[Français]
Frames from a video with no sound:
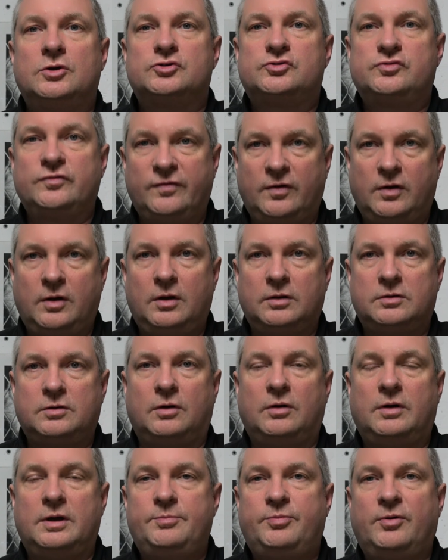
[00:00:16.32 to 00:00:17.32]
Souvent,
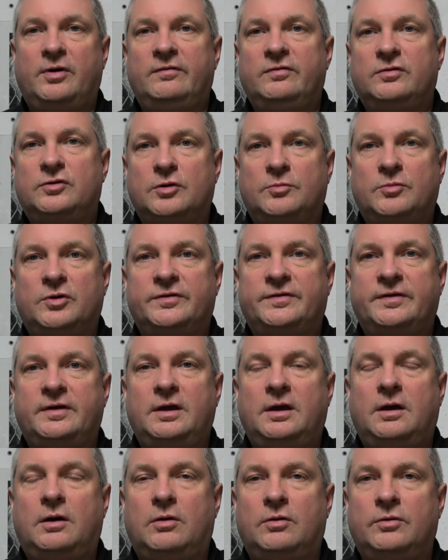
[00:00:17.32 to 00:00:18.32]
quand on répond à vos
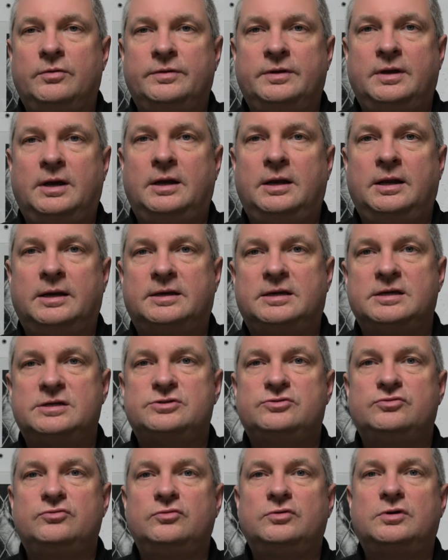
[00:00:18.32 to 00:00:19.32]
commentaires, on a la
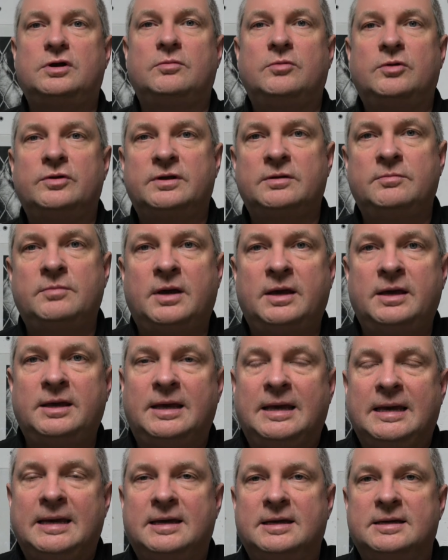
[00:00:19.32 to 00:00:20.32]
question comment
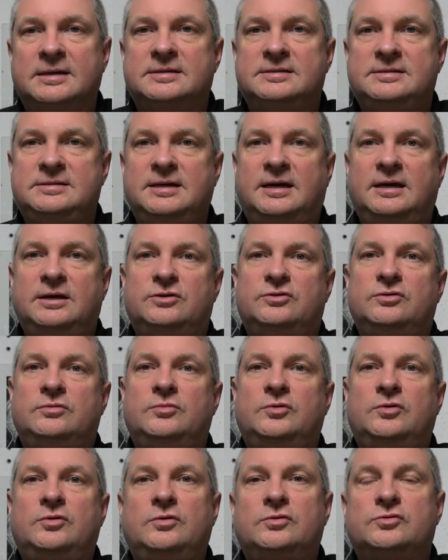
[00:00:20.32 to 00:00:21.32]
démarrer
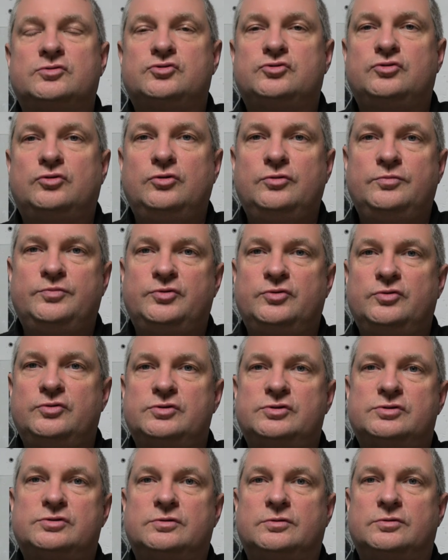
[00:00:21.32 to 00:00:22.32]
directement sur le
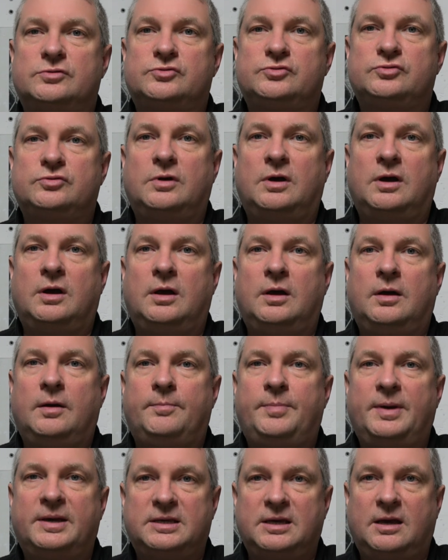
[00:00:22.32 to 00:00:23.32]
BIOS sur
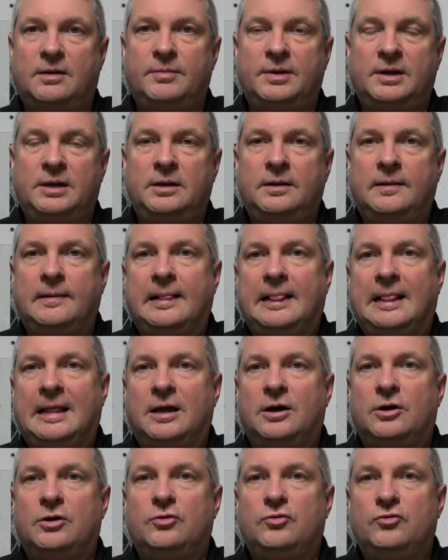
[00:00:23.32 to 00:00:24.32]
un Packard Bell
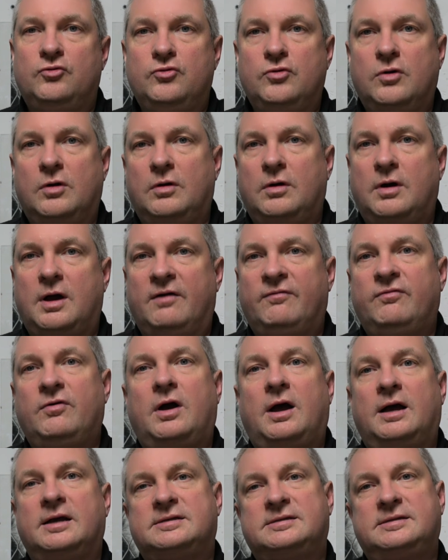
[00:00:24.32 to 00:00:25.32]
ou euh,
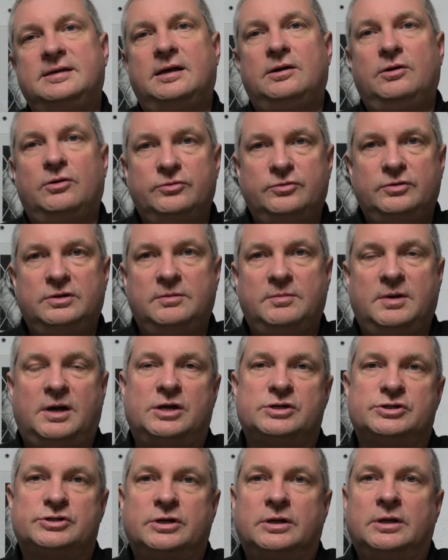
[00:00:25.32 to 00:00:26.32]
avoir accès à l'ordre de
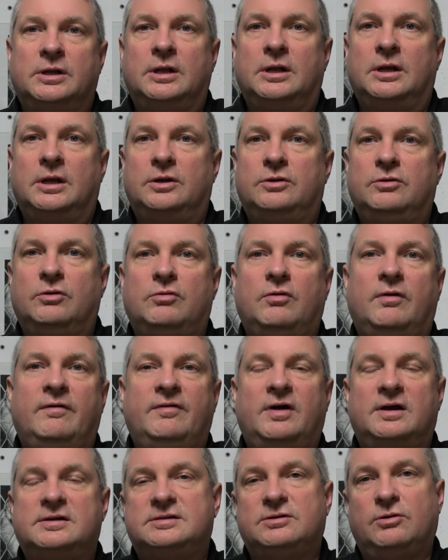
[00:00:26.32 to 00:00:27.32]
démarrage. Donc on
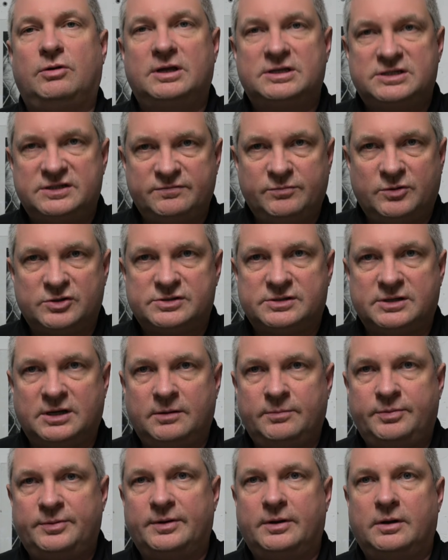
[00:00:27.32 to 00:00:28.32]
va voir, c'est relativement
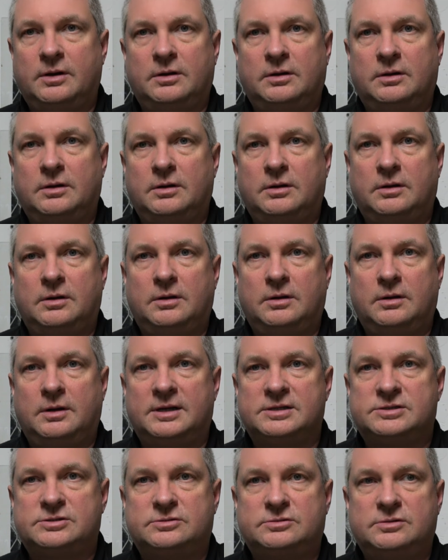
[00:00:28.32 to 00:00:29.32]
simple. Euh,
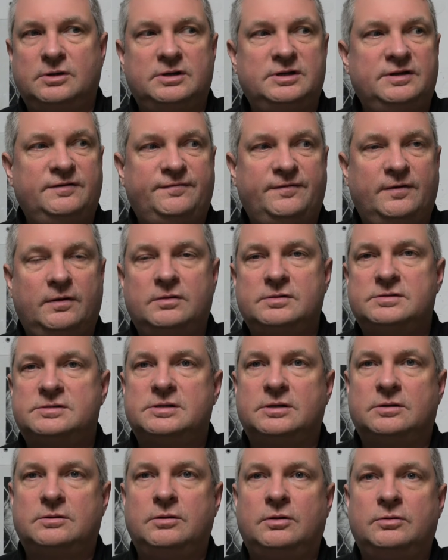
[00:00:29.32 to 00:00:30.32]
la seule différence,
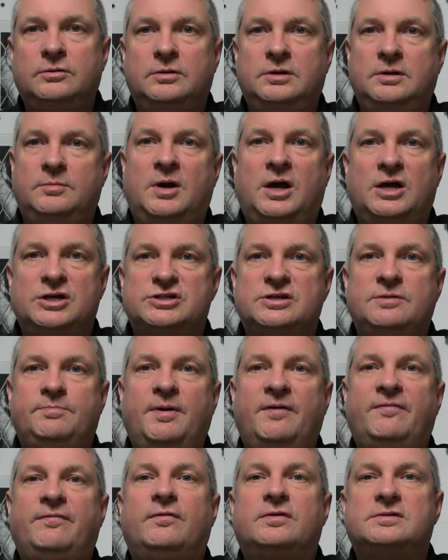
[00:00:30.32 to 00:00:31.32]
c'est que l'ordre de démarrage n'est
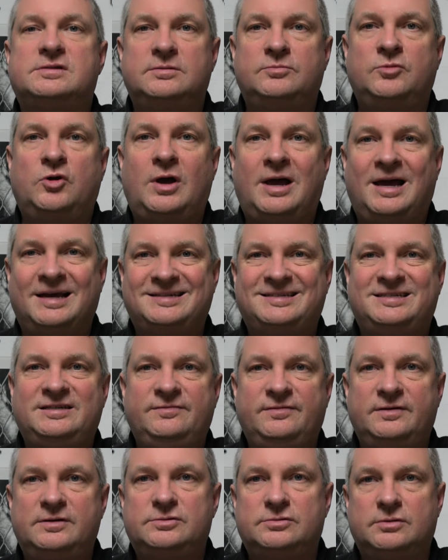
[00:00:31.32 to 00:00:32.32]
pas forcément
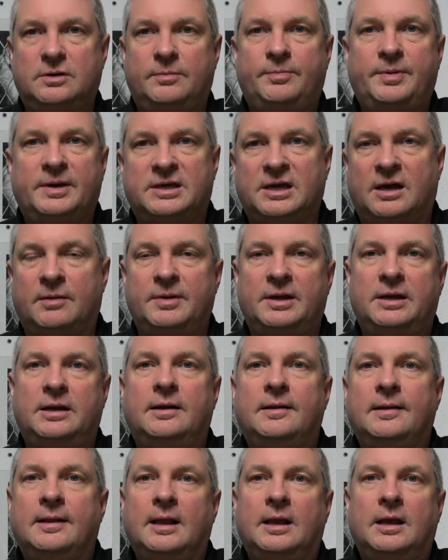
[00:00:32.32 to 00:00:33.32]
activé sur un pack
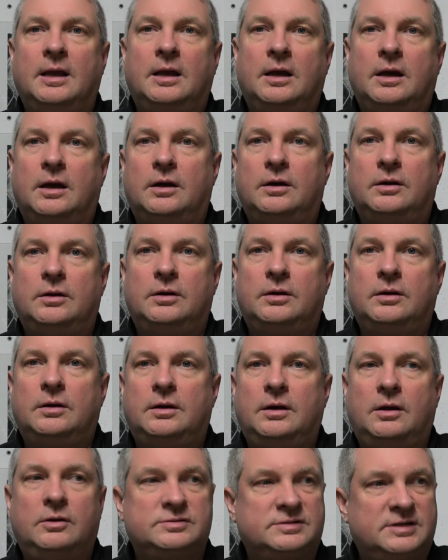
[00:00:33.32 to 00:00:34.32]

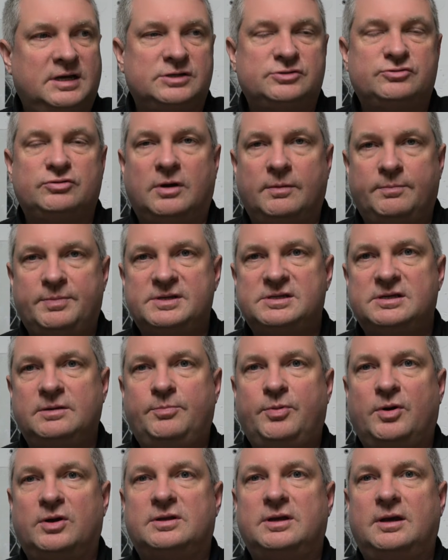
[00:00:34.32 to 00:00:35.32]
euh, là, on sera sur un
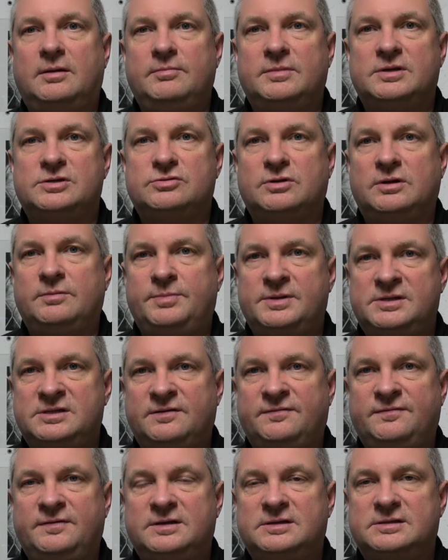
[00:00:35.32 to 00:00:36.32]
PC portable, mais sur les
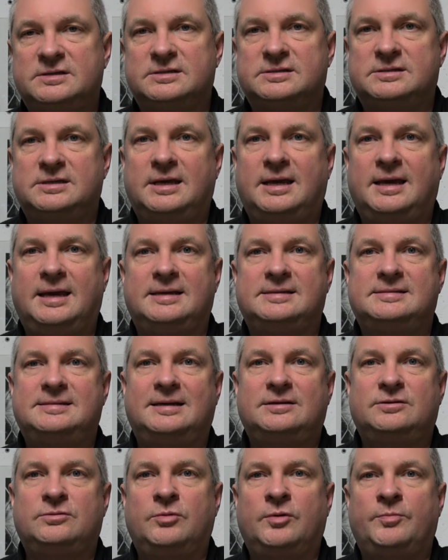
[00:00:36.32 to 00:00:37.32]
PC fixes, c'est
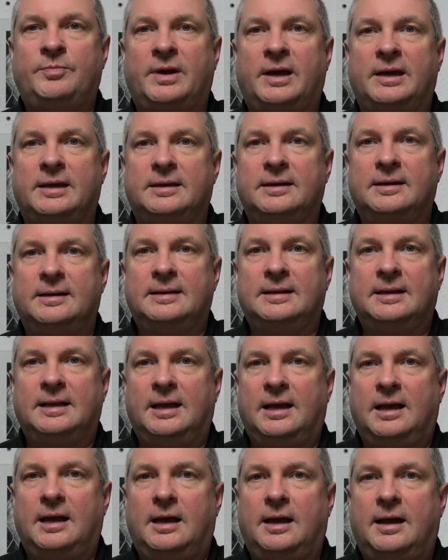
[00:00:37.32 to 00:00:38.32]
exactement pareil.
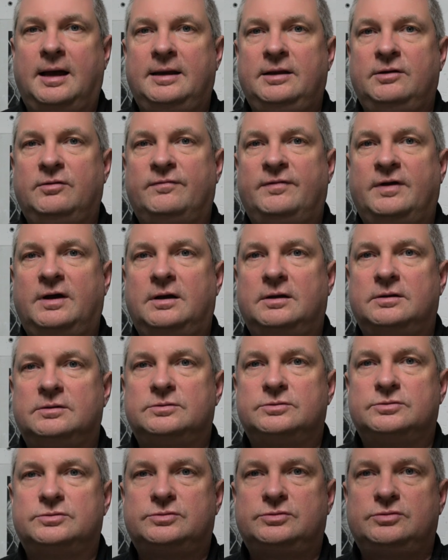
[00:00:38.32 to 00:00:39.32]
Allez, on va
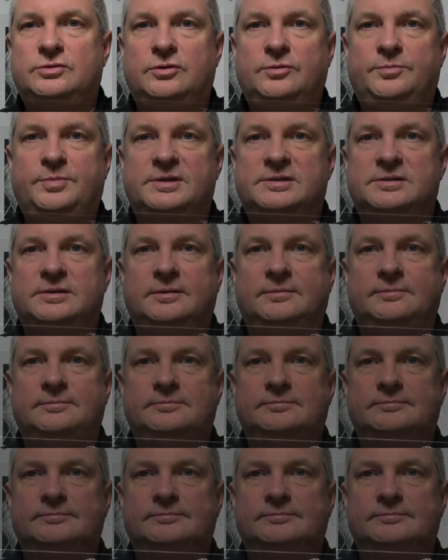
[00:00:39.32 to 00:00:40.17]
sur le PC.